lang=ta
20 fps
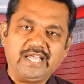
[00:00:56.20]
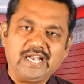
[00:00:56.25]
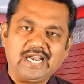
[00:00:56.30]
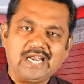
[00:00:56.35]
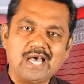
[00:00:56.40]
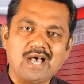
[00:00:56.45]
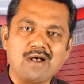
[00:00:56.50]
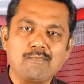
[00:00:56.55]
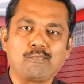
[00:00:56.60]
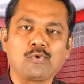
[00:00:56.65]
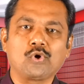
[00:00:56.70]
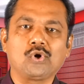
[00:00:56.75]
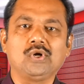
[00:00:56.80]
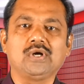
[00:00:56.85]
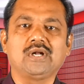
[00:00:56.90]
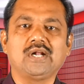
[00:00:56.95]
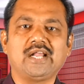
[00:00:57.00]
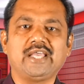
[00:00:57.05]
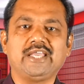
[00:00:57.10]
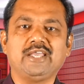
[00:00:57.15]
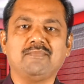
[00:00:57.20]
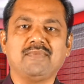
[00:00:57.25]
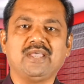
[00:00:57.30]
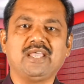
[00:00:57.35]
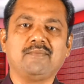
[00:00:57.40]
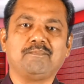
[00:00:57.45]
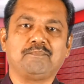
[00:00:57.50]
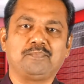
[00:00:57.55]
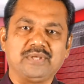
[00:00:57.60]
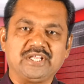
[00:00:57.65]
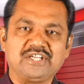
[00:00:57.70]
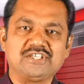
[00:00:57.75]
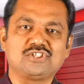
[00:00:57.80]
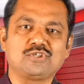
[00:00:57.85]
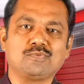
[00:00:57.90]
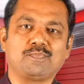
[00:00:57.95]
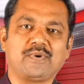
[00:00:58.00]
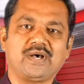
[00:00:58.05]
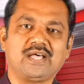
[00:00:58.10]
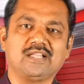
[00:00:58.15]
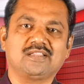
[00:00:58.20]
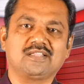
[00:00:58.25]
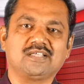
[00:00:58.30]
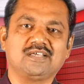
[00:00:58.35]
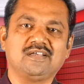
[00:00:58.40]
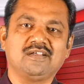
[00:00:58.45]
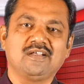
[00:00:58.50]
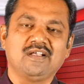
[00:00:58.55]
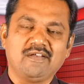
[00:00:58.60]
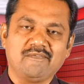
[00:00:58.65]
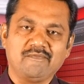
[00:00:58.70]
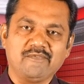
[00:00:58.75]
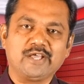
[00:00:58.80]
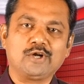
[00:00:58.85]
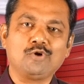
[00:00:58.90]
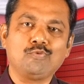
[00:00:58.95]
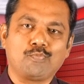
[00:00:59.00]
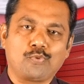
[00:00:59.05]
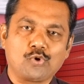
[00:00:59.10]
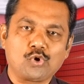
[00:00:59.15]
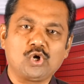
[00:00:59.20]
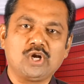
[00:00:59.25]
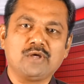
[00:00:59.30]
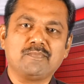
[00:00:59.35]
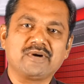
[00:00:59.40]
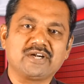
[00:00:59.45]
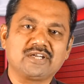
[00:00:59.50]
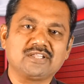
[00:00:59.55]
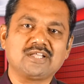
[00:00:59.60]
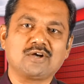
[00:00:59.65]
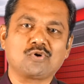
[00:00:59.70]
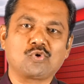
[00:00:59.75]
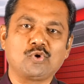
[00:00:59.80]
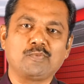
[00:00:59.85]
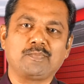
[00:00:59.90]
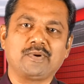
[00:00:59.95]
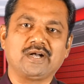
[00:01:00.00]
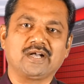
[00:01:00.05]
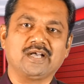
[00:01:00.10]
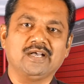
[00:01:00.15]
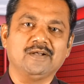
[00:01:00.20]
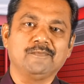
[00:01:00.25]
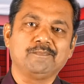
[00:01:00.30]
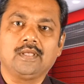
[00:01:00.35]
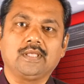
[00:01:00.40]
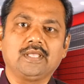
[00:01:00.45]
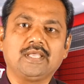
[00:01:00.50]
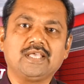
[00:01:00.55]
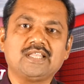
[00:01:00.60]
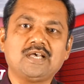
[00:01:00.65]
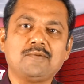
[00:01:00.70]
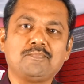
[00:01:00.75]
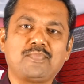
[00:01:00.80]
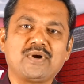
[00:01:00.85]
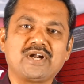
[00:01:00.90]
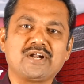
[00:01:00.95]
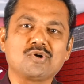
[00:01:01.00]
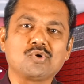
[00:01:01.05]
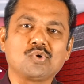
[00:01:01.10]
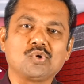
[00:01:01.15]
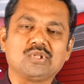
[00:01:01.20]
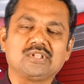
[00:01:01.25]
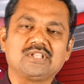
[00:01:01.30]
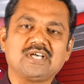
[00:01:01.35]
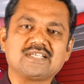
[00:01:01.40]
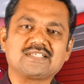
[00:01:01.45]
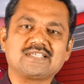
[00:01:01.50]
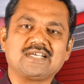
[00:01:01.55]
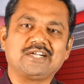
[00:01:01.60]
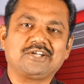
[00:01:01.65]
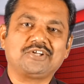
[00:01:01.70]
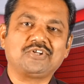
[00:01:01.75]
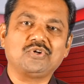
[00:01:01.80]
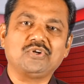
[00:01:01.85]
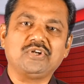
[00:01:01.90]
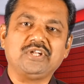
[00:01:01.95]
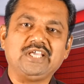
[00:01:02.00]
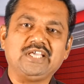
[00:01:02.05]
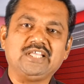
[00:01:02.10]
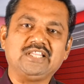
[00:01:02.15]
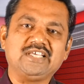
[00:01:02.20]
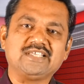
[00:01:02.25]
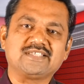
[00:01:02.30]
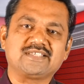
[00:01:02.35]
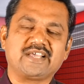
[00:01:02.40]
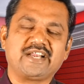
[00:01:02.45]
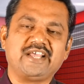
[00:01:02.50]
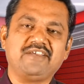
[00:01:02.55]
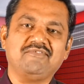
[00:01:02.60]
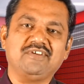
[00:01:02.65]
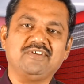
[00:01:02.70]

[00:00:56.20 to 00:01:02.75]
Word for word: எல்லா பொருள்களையுமே பிரித்து பார்த்து வெறும் பொருளை மட்டும்தான் கொடுப்பாங்க இங்கே தான் பணம் கொடுத்தா சட்டம் நீதி சிறை